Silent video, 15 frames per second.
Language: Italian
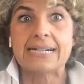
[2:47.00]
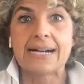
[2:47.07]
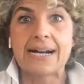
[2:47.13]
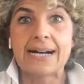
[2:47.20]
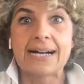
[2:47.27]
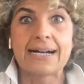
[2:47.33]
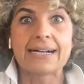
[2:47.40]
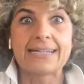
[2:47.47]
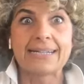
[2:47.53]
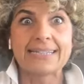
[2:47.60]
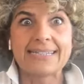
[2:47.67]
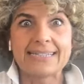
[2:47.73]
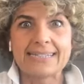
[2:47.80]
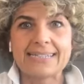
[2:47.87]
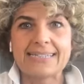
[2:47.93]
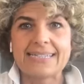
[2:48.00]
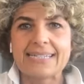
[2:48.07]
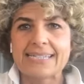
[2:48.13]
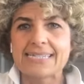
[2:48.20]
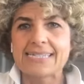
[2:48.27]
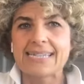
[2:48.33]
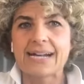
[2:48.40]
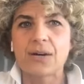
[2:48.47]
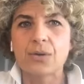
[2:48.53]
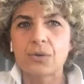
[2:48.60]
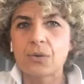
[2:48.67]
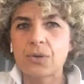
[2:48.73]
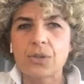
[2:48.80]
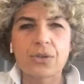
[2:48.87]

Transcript: Ah, la dentista, oh,